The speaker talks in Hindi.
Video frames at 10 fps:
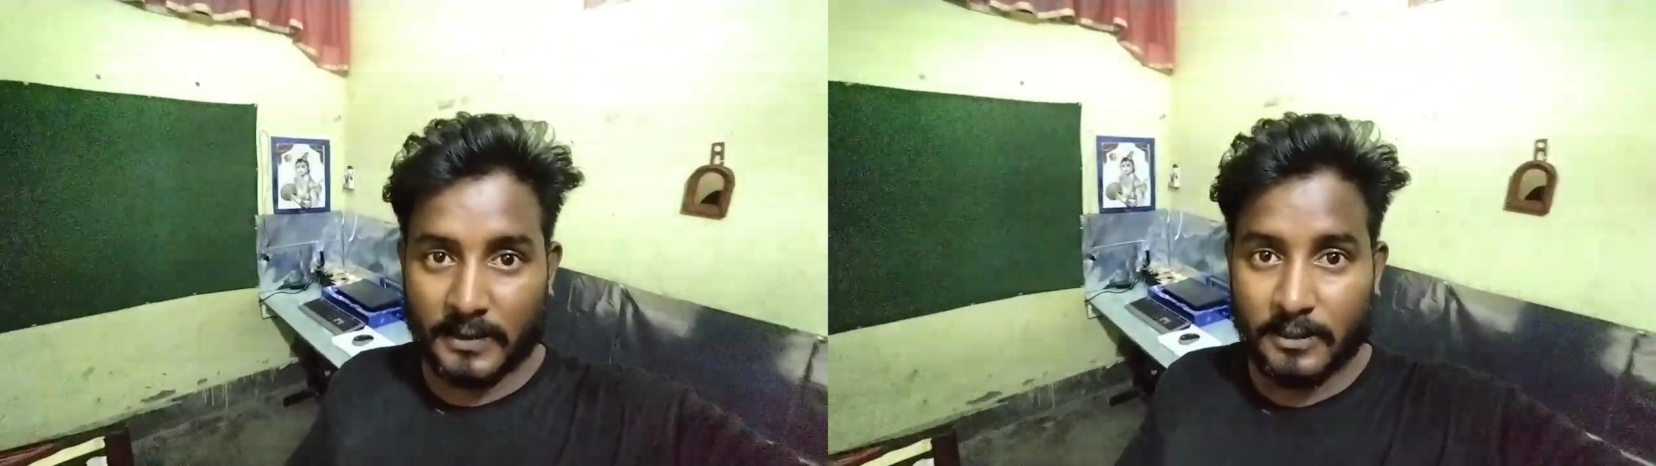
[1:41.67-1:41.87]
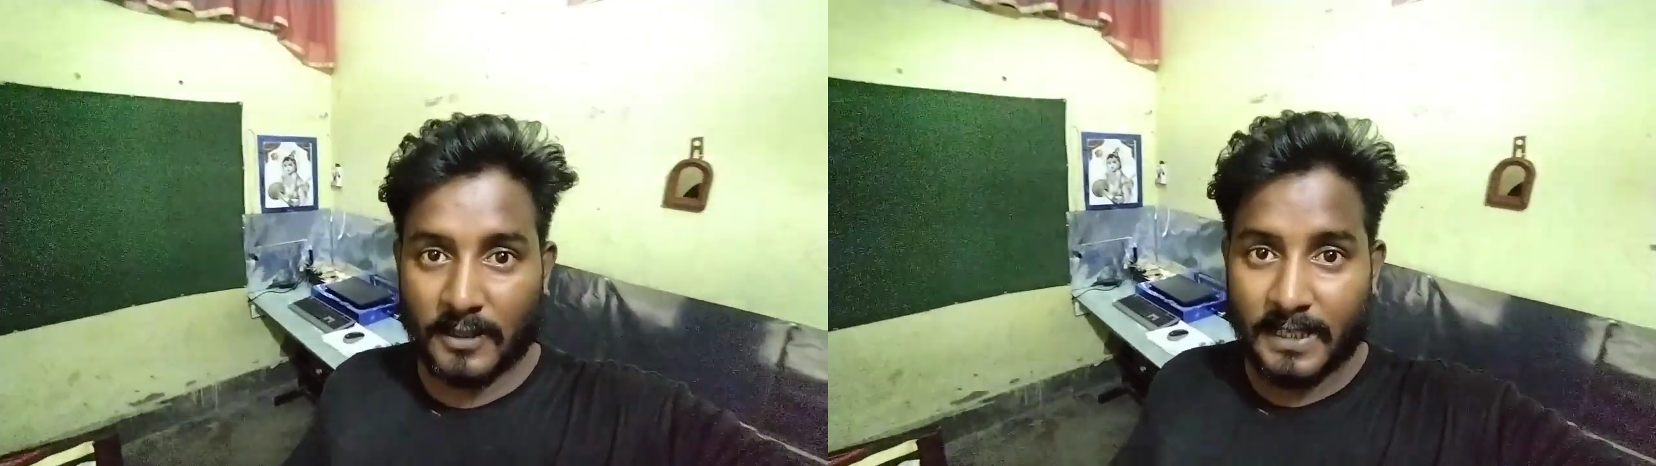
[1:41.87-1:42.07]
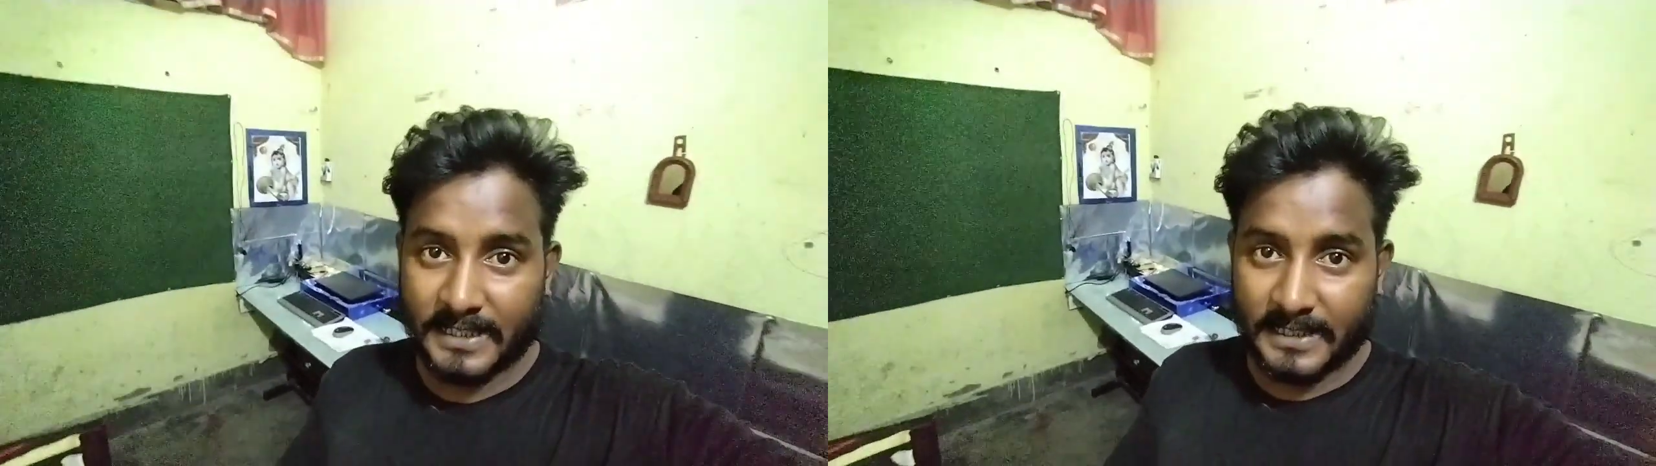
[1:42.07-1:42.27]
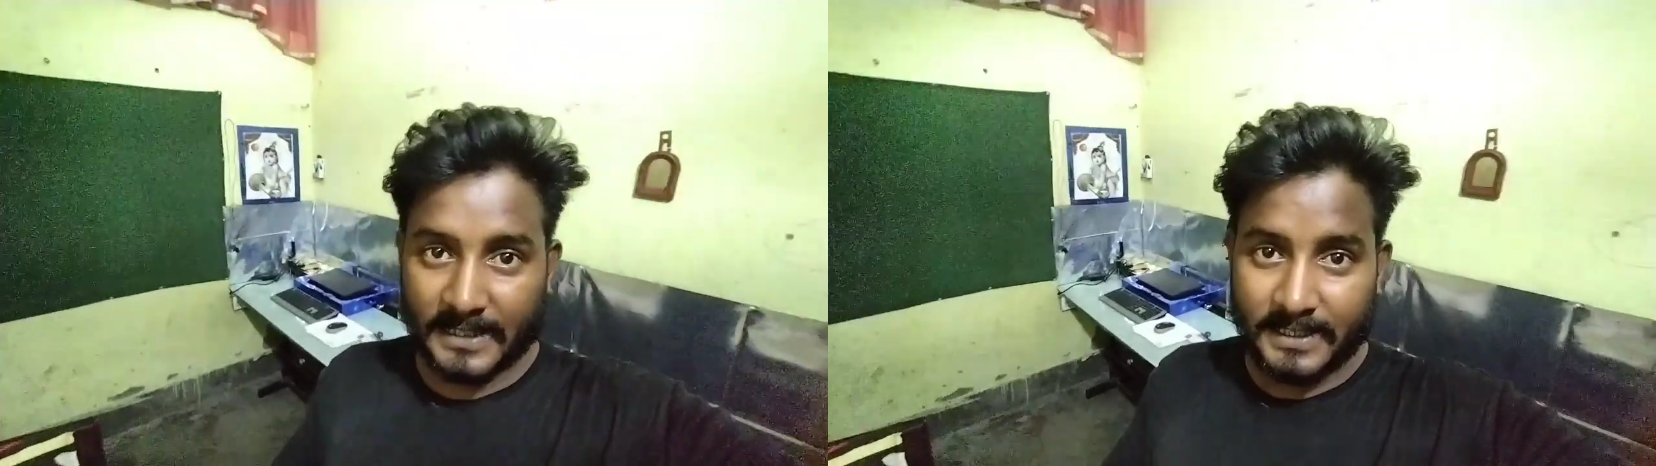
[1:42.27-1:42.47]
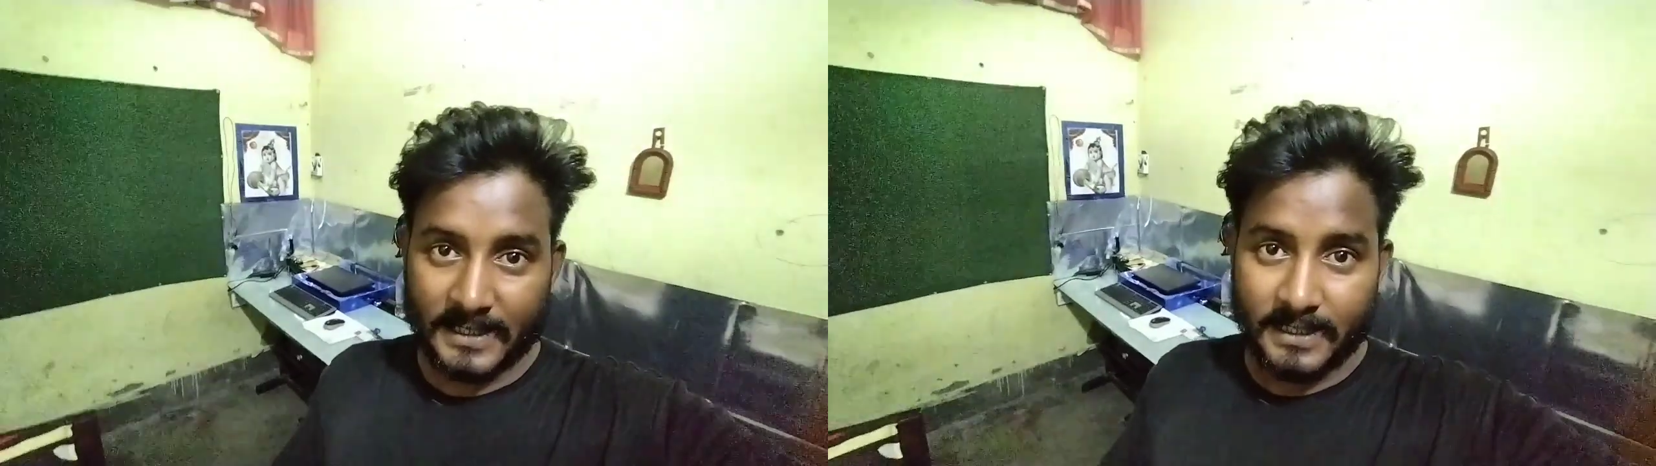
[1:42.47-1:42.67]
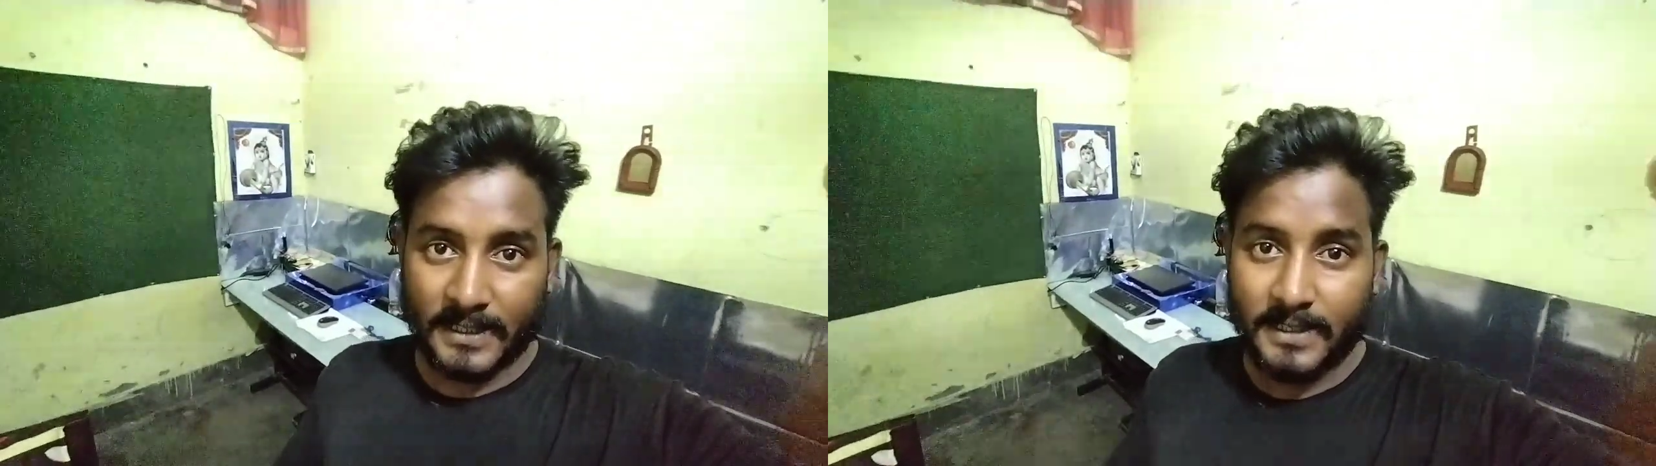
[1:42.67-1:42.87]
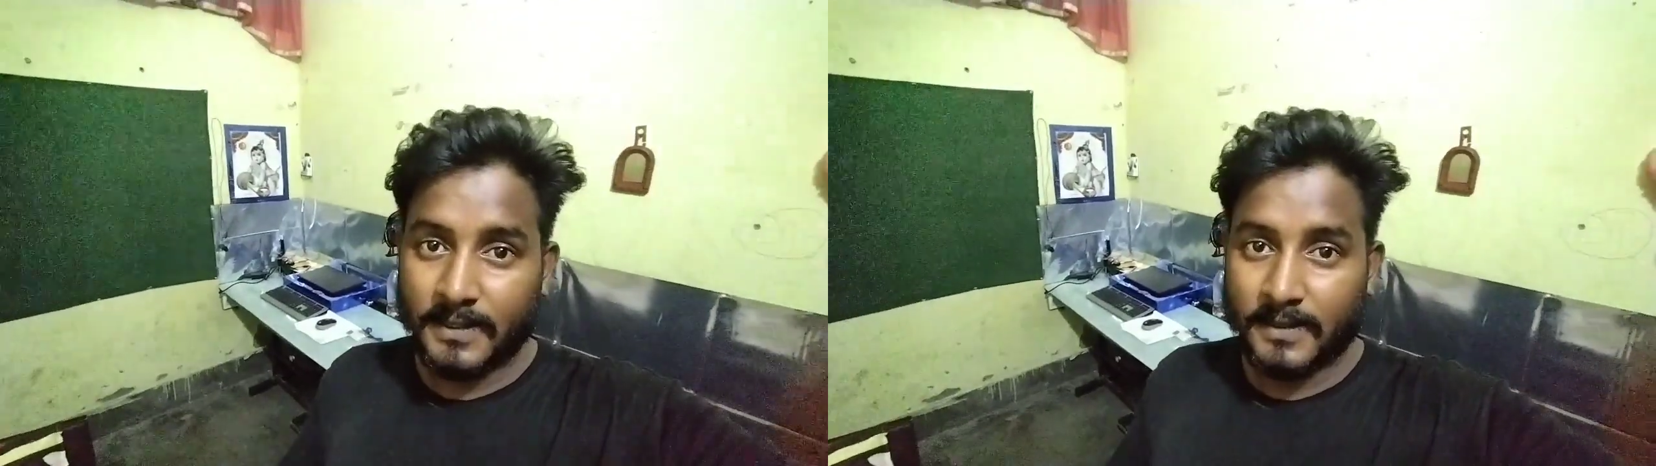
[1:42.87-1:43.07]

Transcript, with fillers: वीडियो को एडिट करने के लिए